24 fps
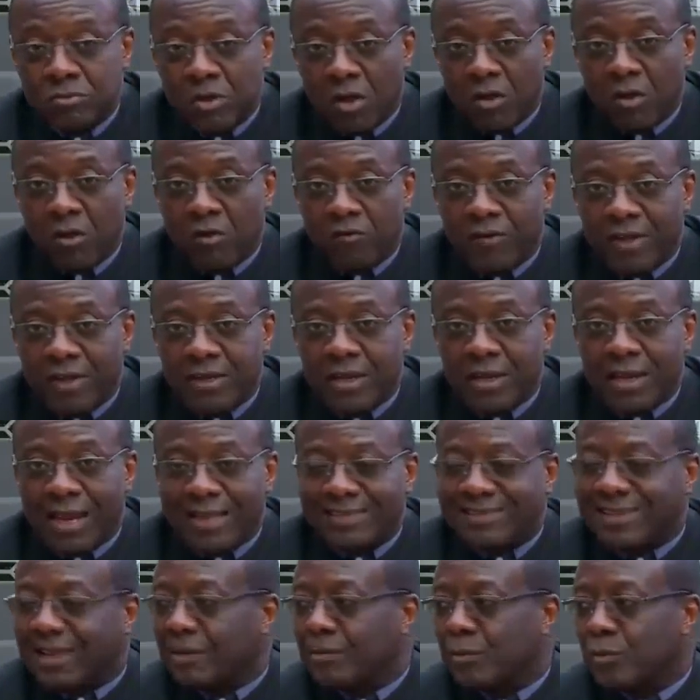Dans, on va dire,
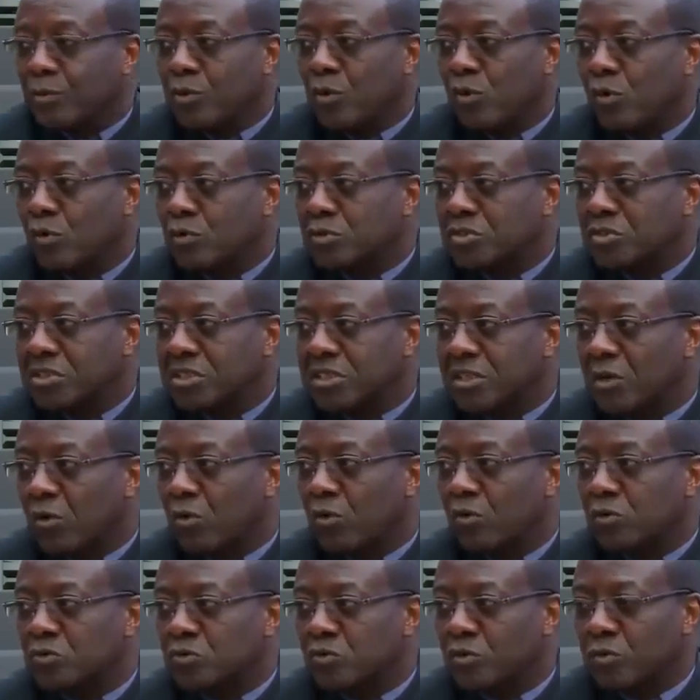la terminologie
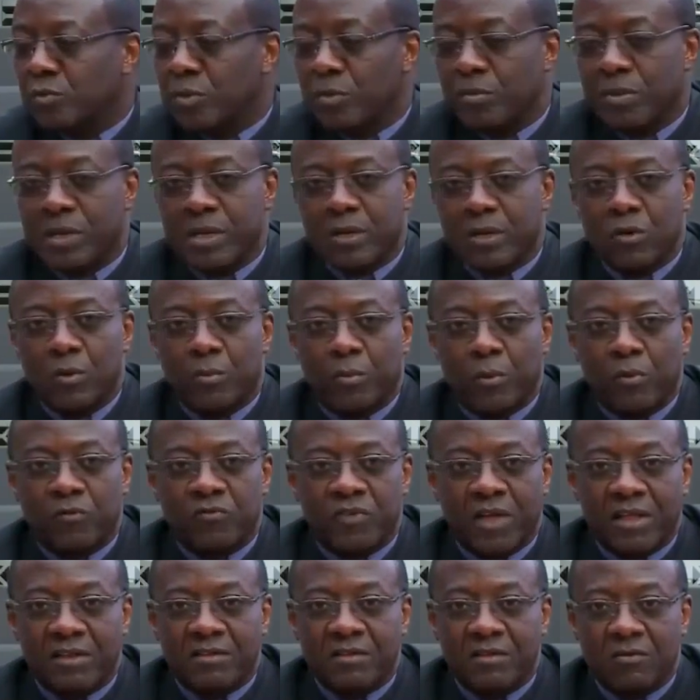théologique ou biblique, le
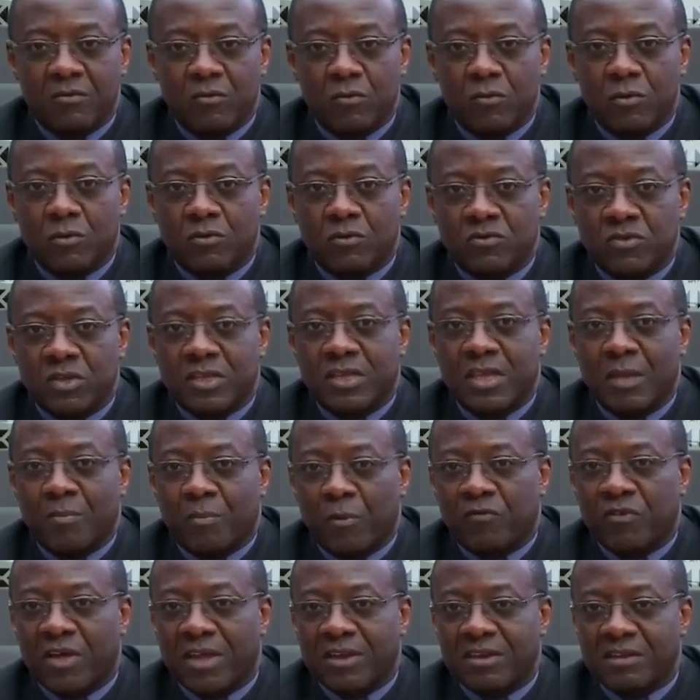profane, ou ce qui est
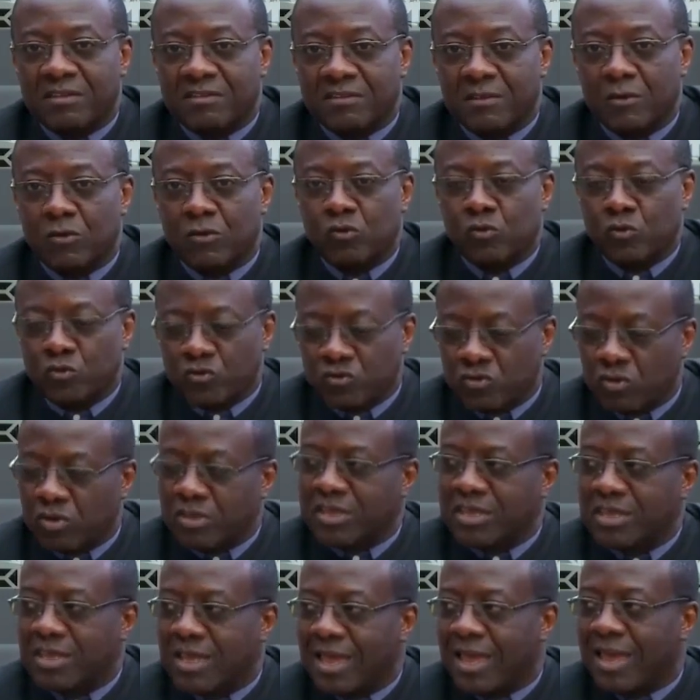profane, c'est tout ce
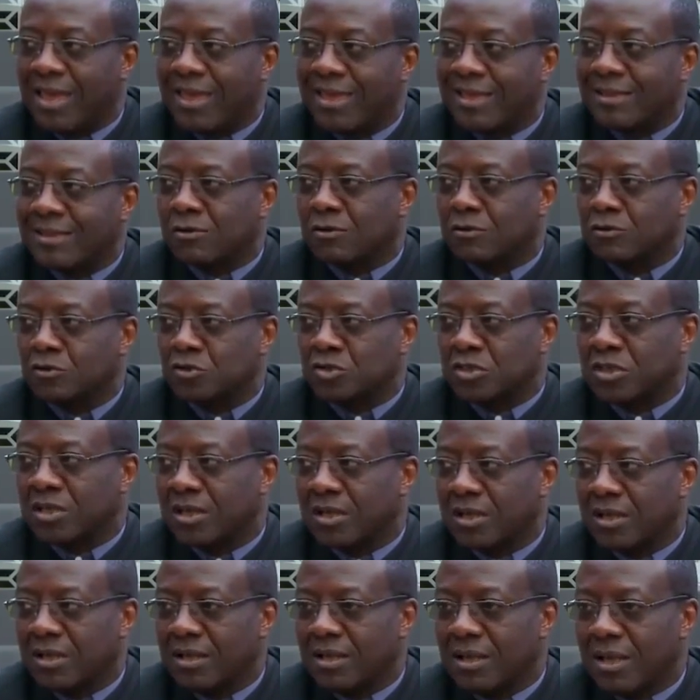qui est étranger
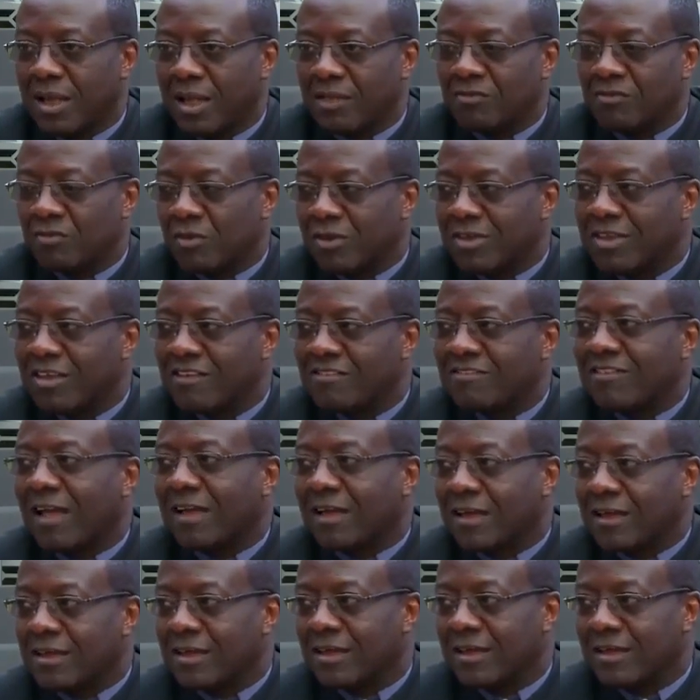à ce qui est
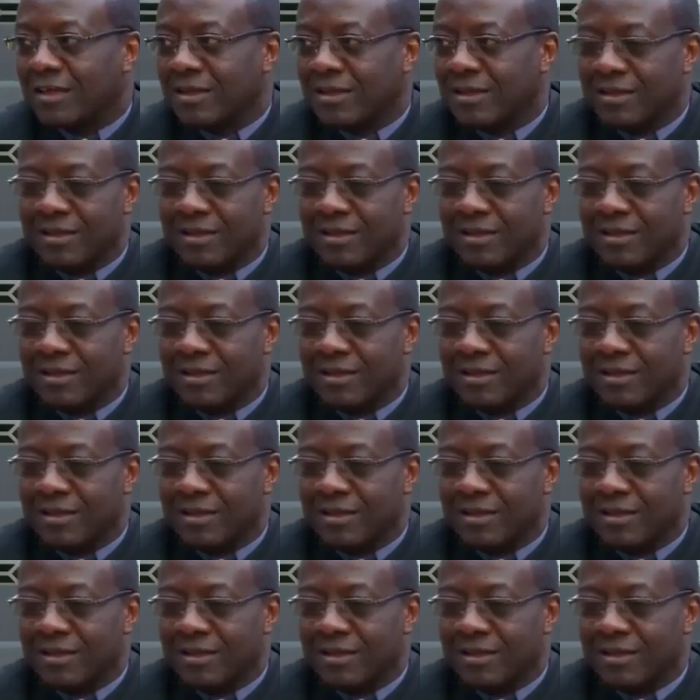sacré,